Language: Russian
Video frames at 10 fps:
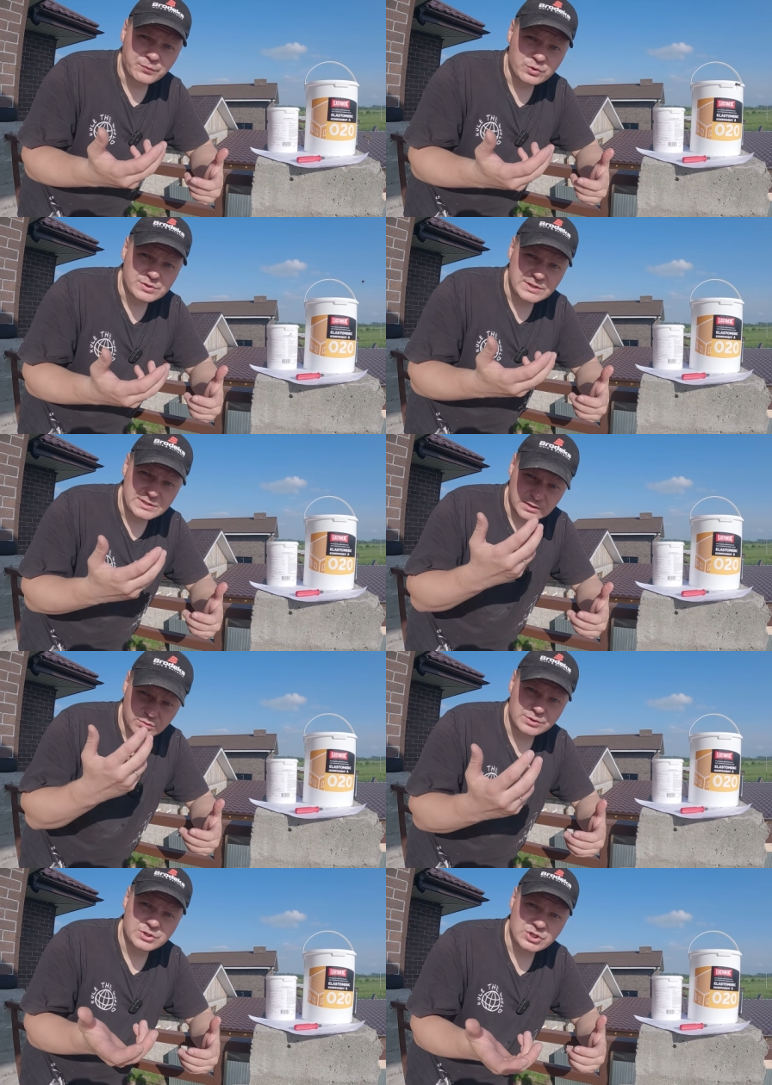То есть, если на
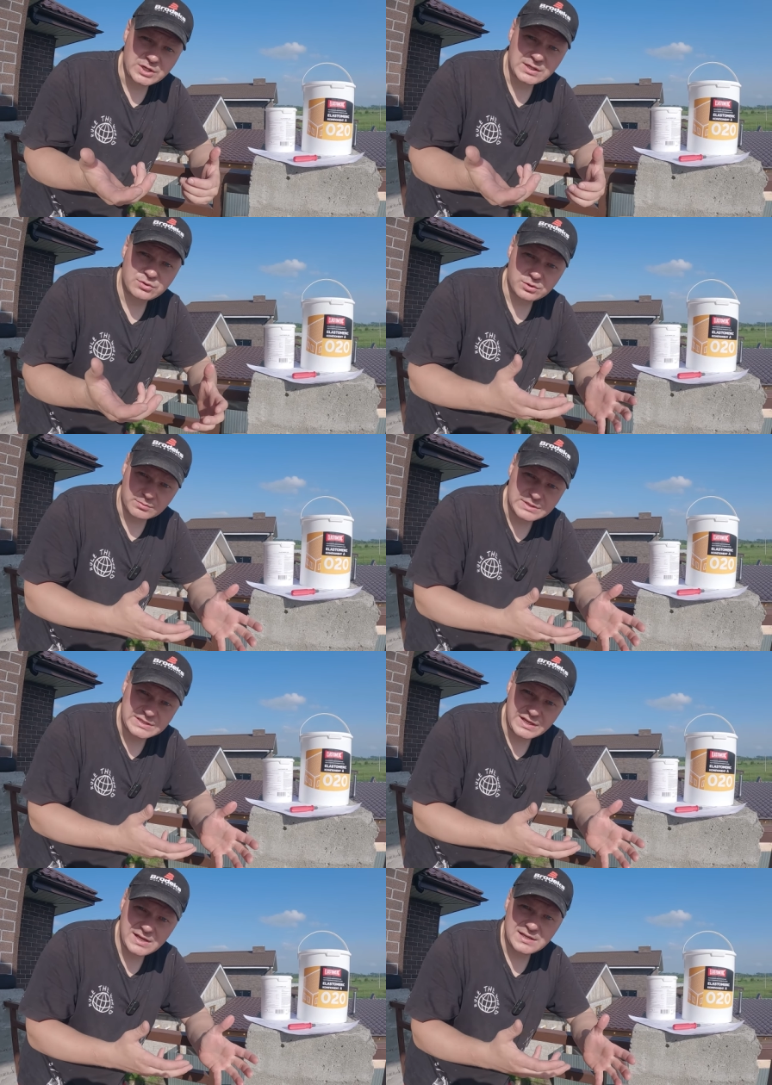улице жара, то это
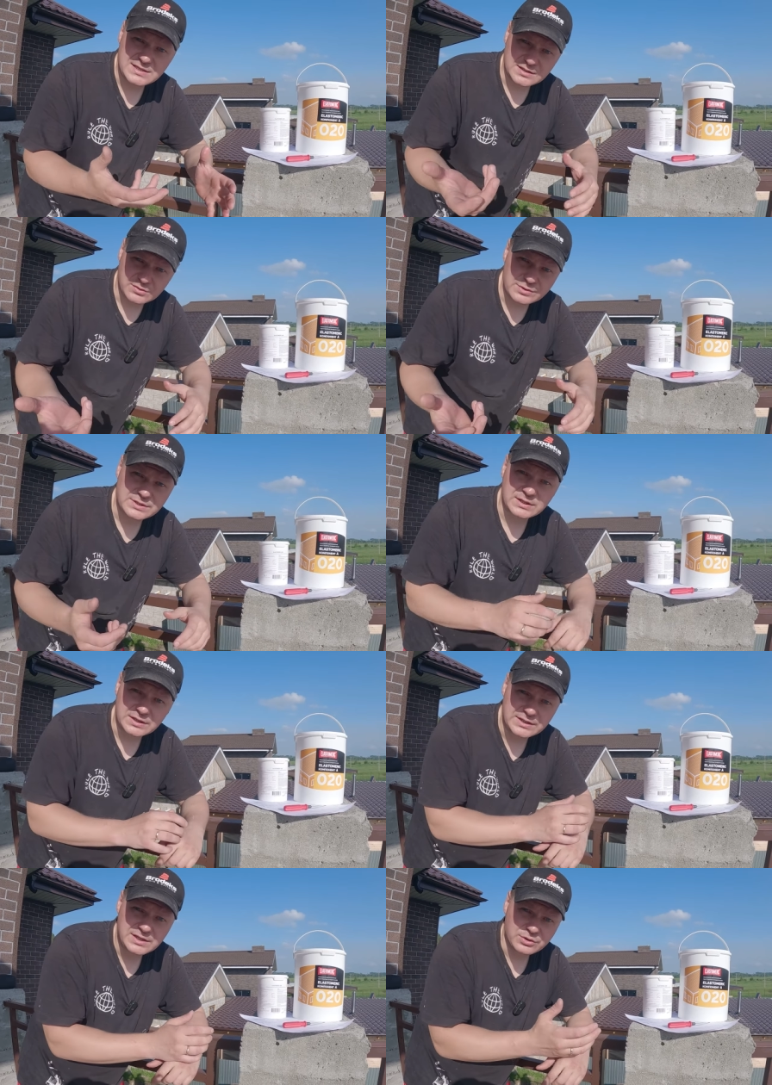быстрее, если на улице
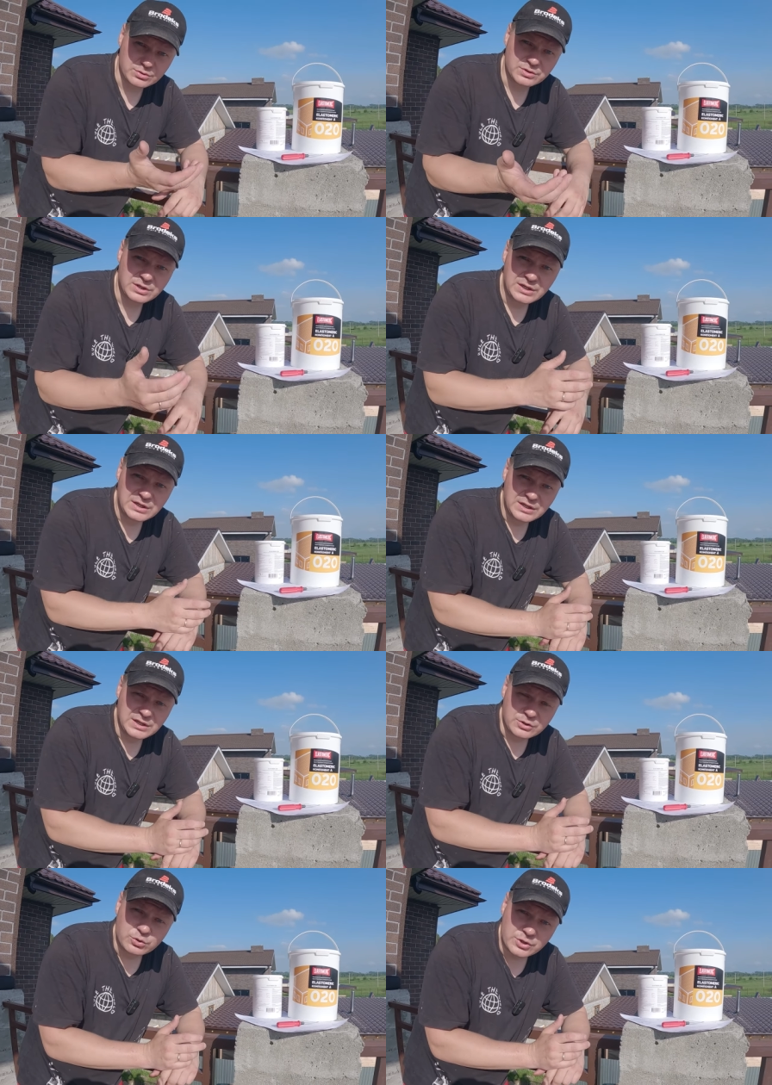холоднее, то
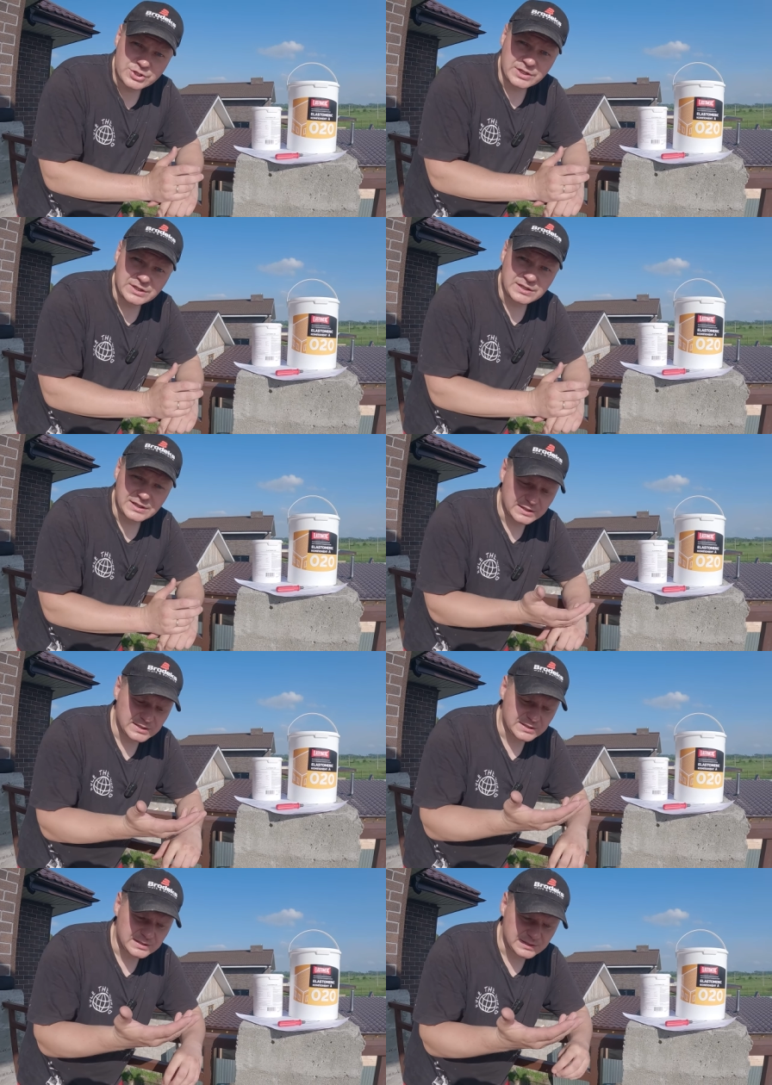дольше
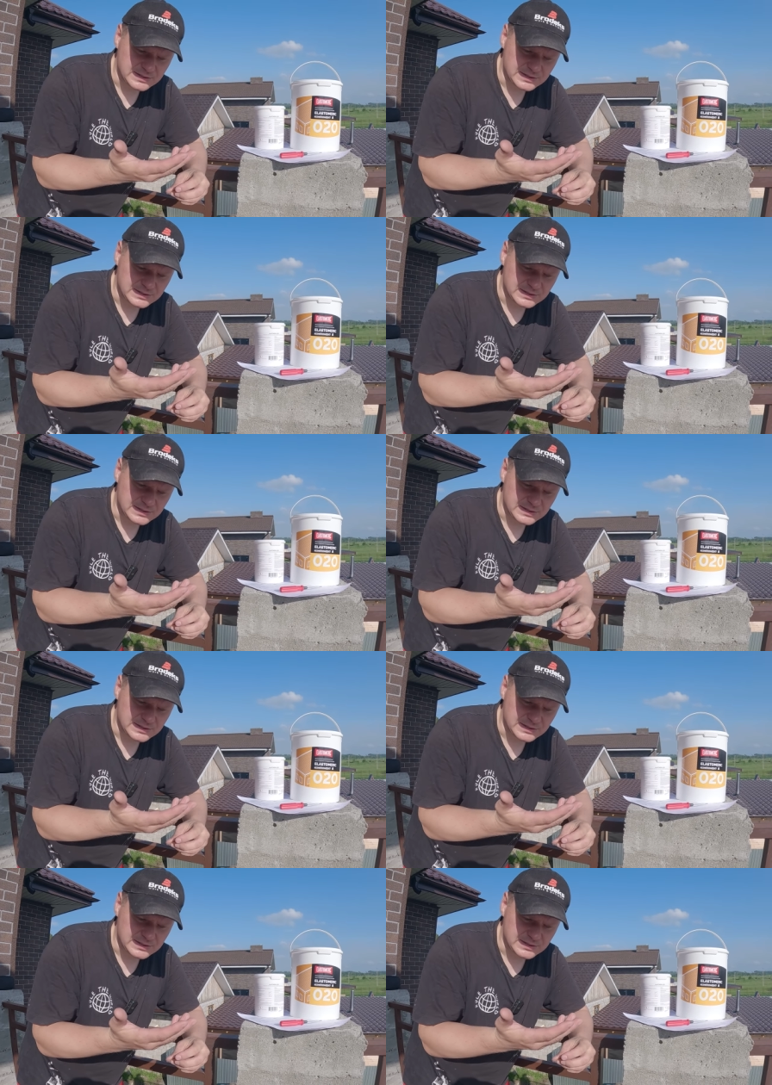она